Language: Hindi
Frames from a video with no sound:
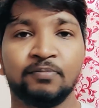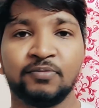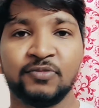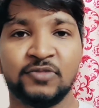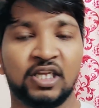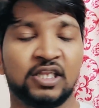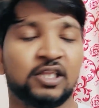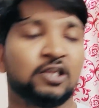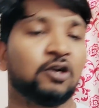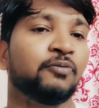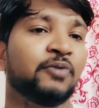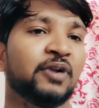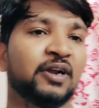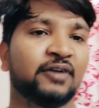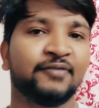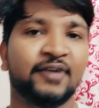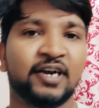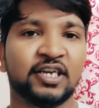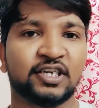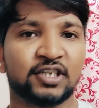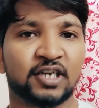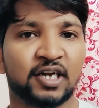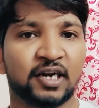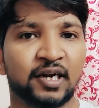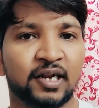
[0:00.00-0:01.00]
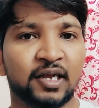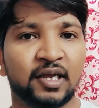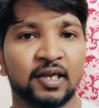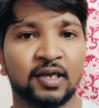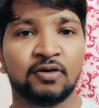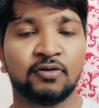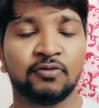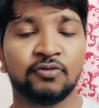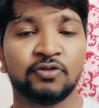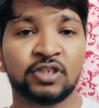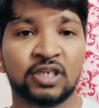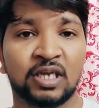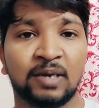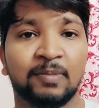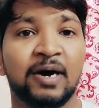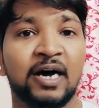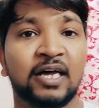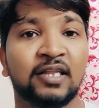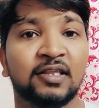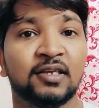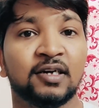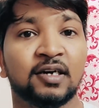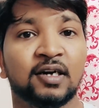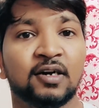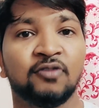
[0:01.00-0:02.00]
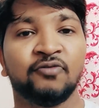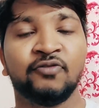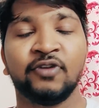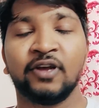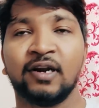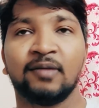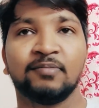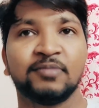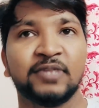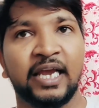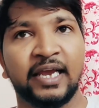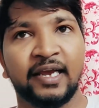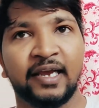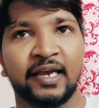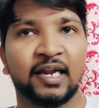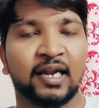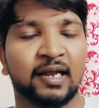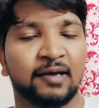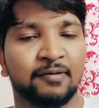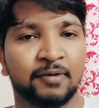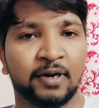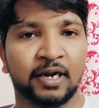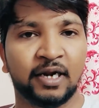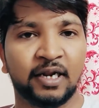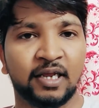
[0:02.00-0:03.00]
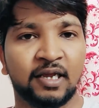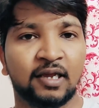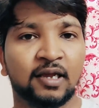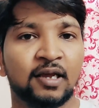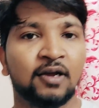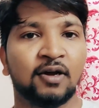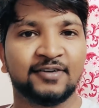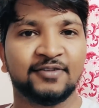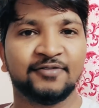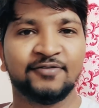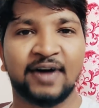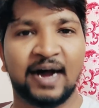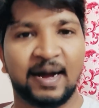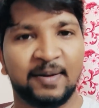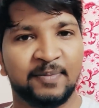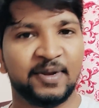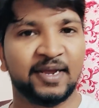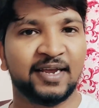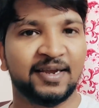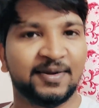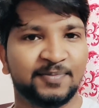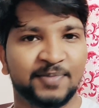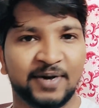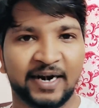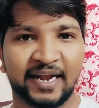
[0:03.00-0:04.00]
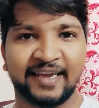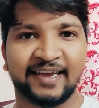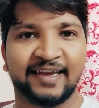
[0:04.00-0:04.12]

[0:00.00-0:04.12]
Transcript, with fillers: चलता हूँ ब्रेकफास्ट करने उसके बाद फिर हम जाएंगे लाइब्रेरी वहाँ पे पढ़ाई